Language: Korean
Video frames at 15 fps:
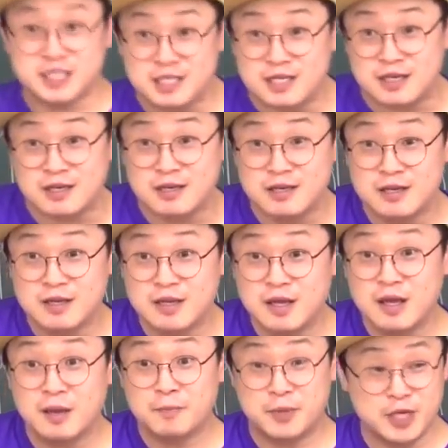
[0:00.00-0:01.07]
지
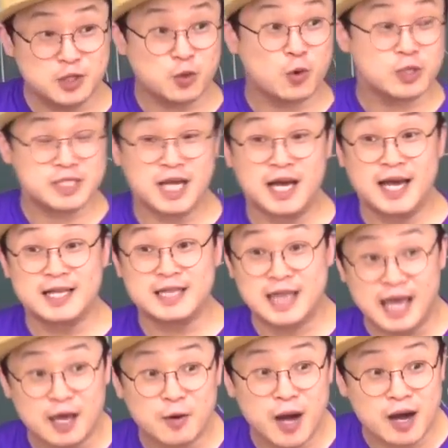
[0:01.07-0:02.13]
비동사의
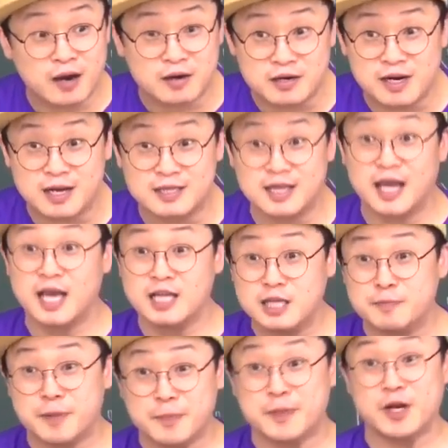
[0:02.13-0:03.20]
대과거를 갖다
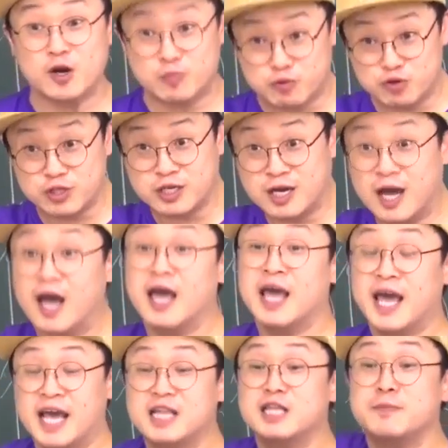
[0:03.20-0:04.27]
헤드피피라고 부르니까
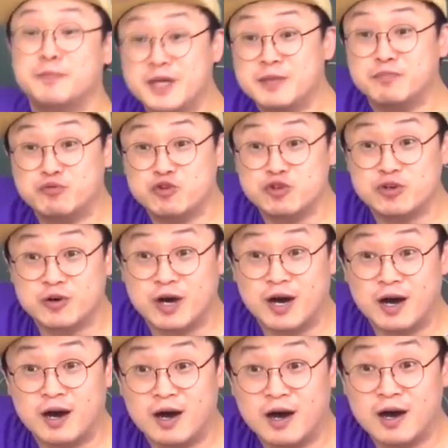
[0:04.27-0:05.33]
헤드핀 부르는
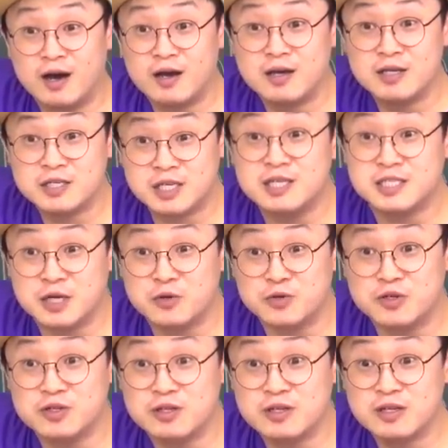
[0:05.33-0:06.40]
거야.
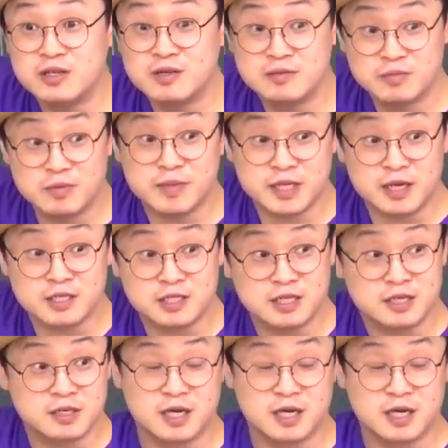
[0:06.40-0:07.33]
실제로는. 뭔 말이야, 있지?